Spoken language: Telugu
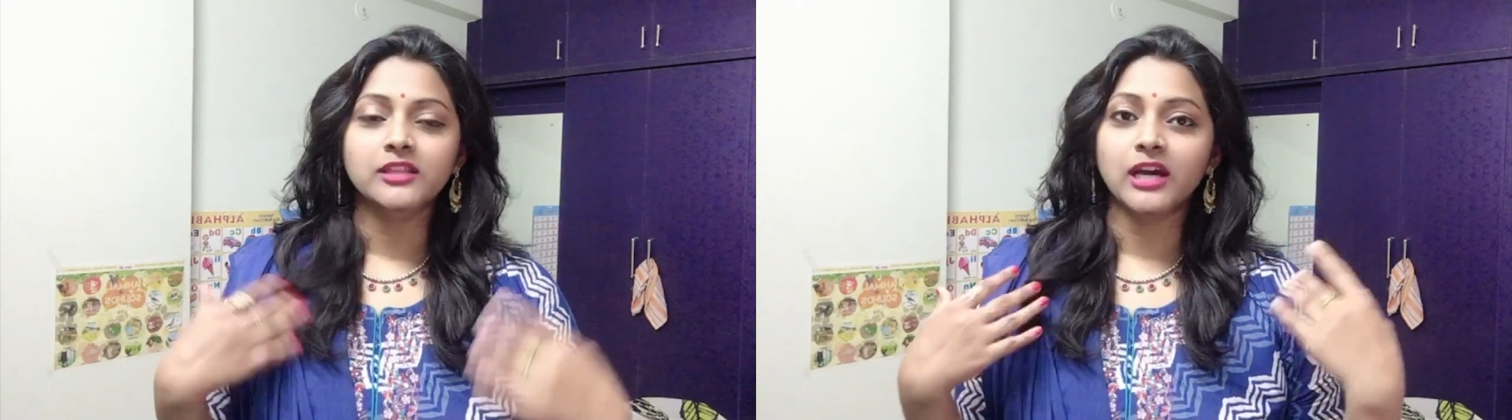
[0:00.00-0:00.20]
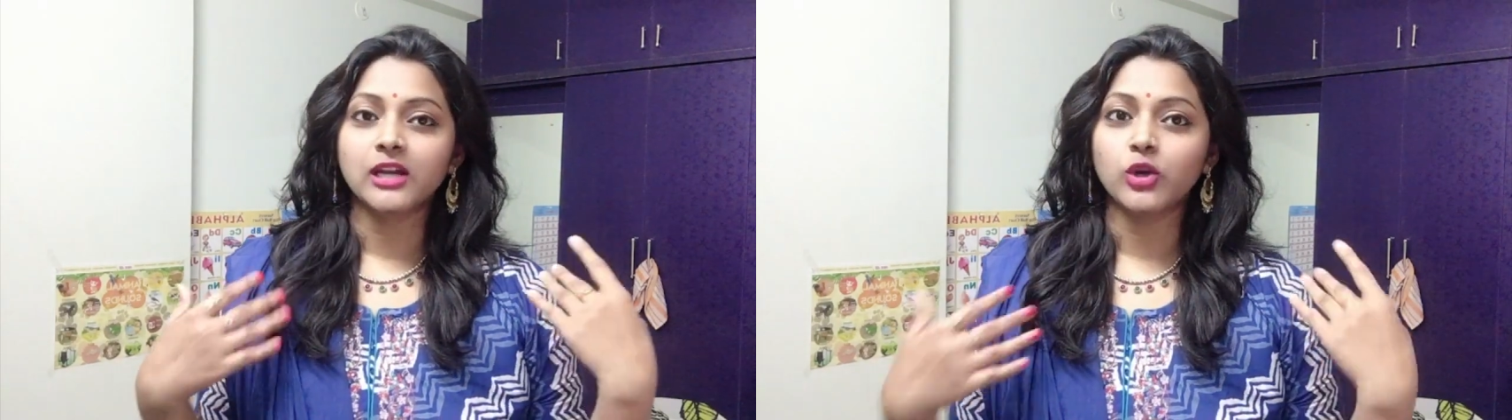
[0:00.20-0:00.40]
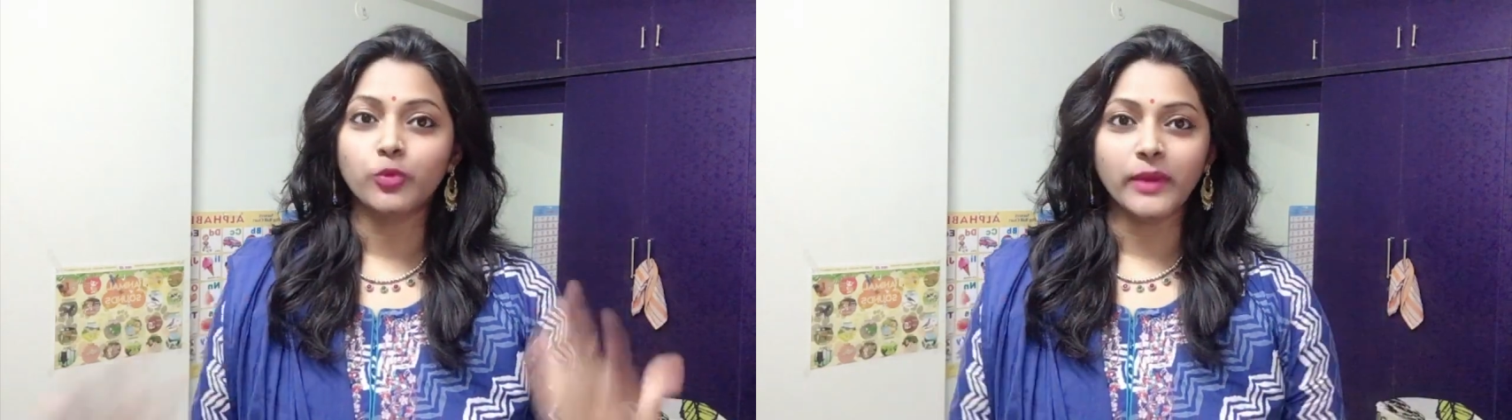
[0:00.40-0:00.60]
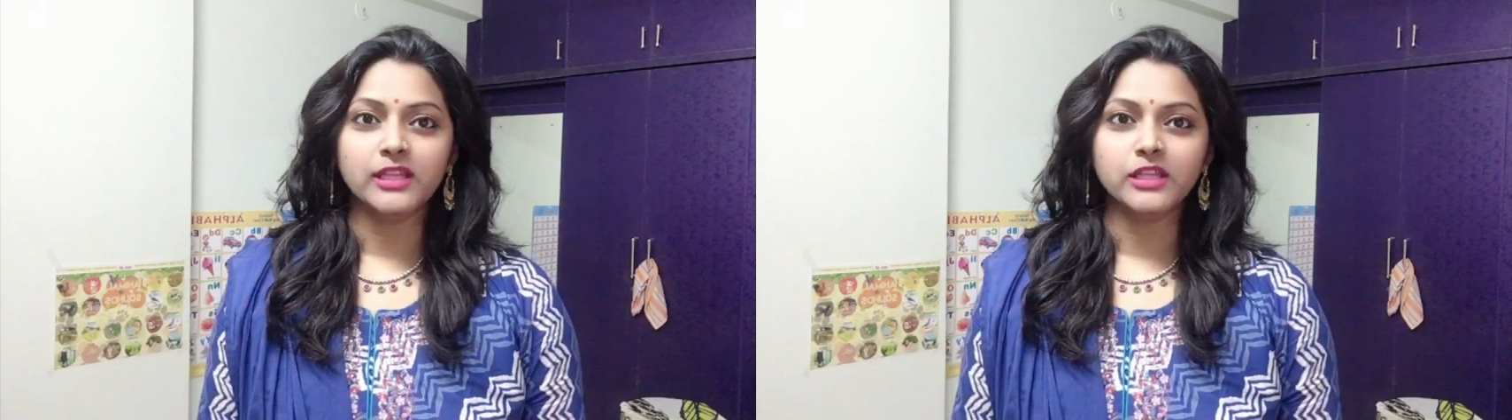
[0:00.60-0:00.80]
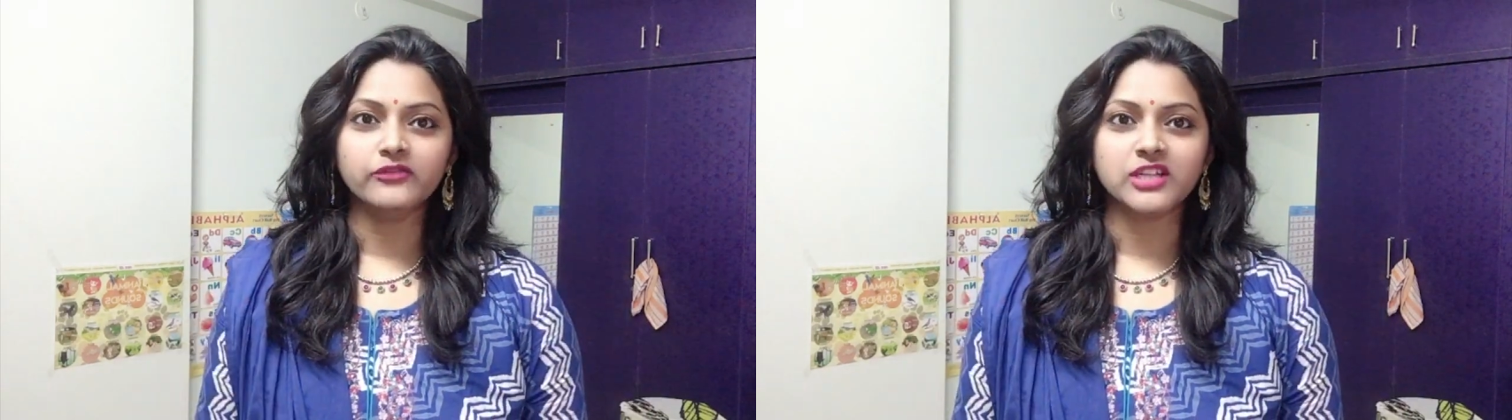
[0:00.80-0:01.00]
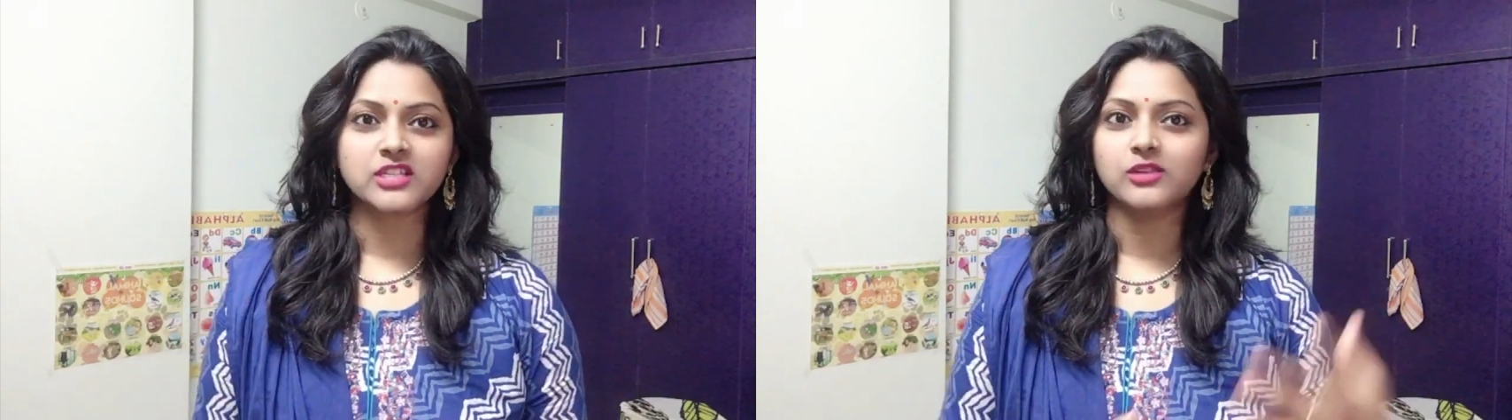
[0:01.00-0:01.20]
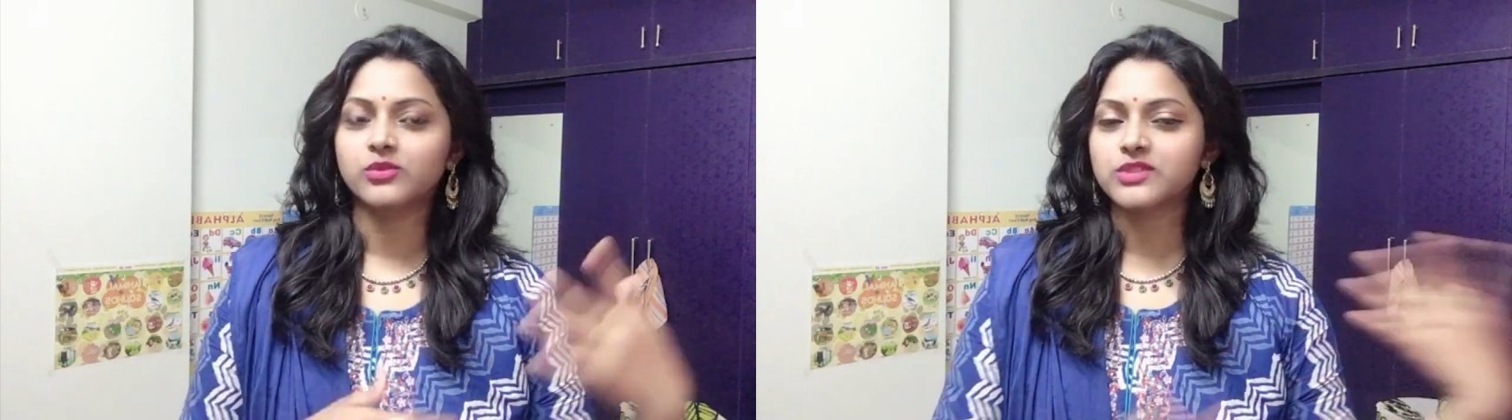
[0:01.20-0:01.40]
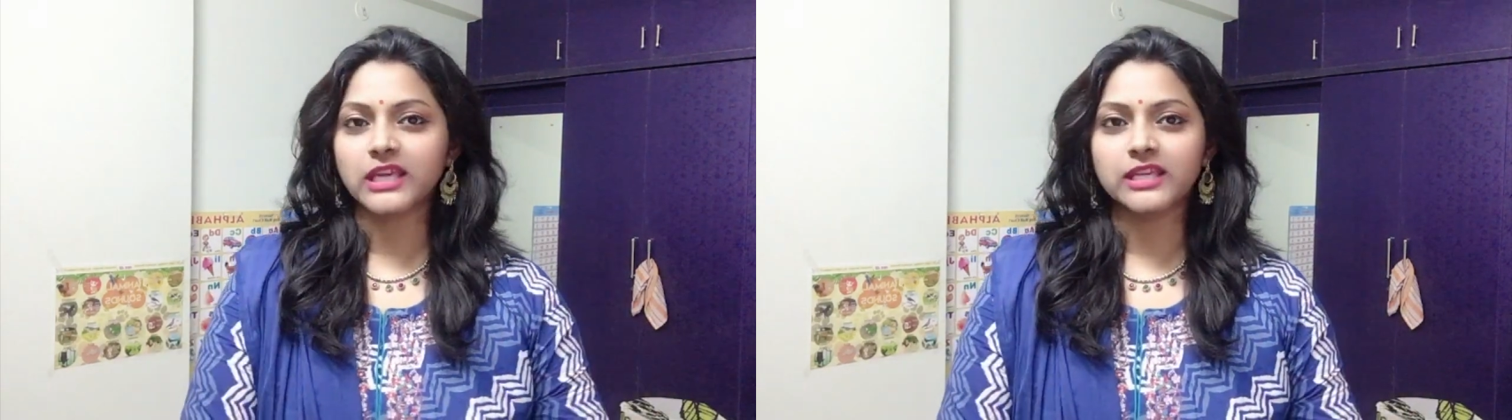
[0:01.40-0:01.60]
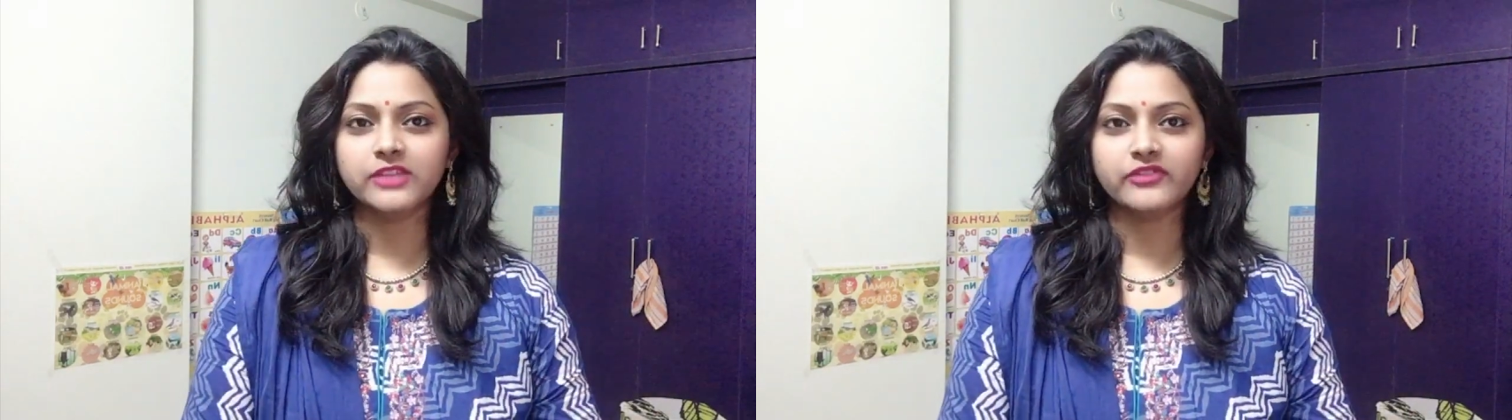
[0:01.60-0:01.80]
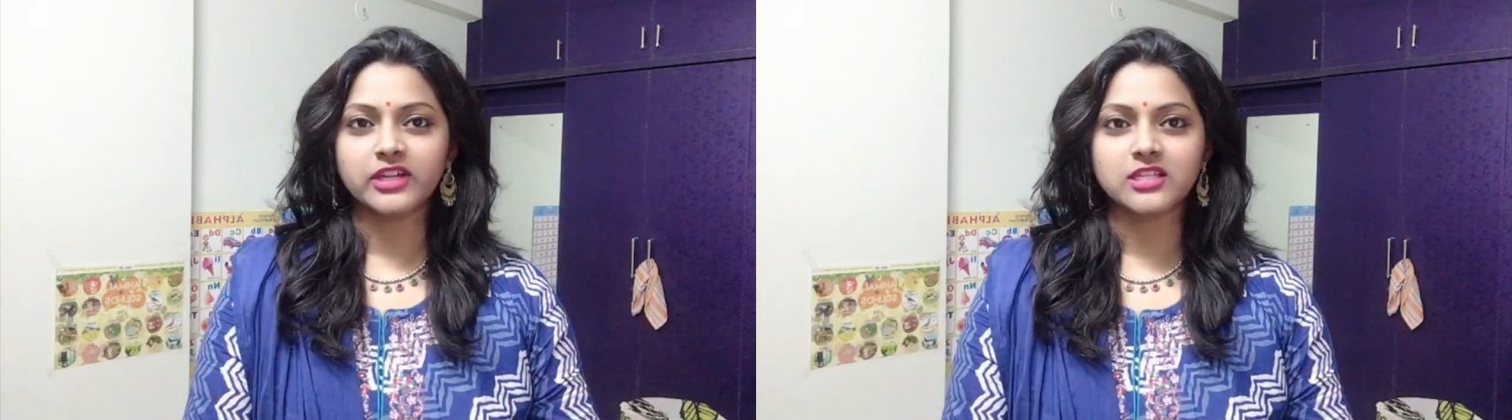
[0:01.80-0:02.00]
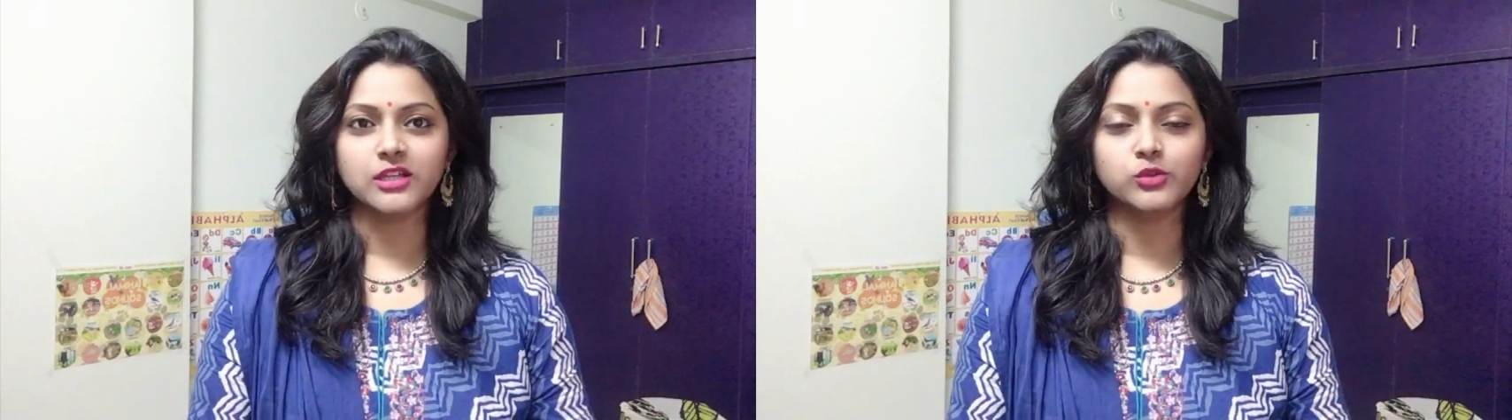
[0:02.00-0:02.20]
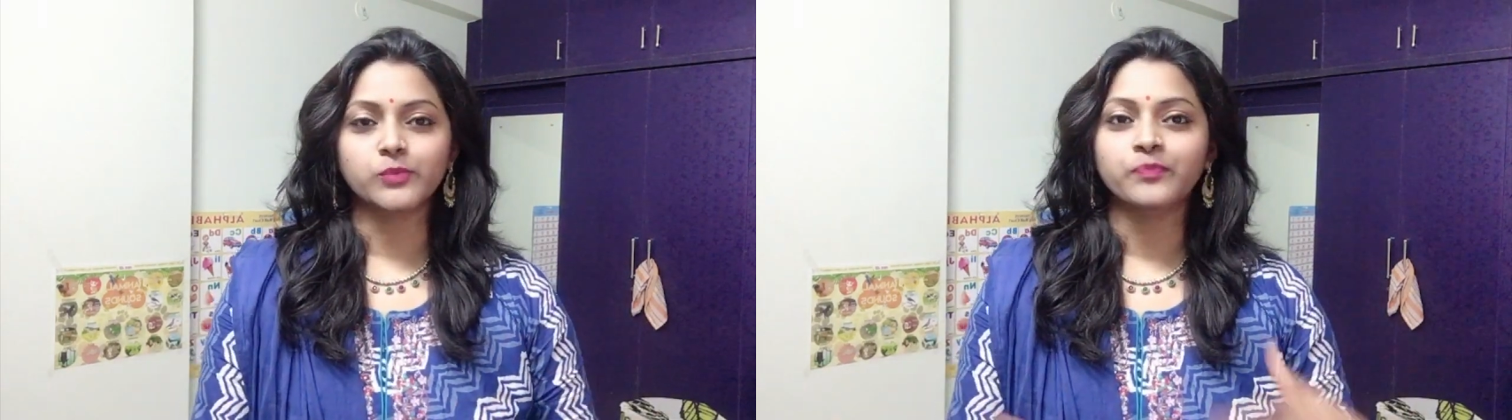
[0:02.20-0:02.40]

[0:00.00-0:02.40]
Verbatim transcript: దాంట్లో మెహందీ ఫంక్షన్ సంగీత్ ఫంక్షన్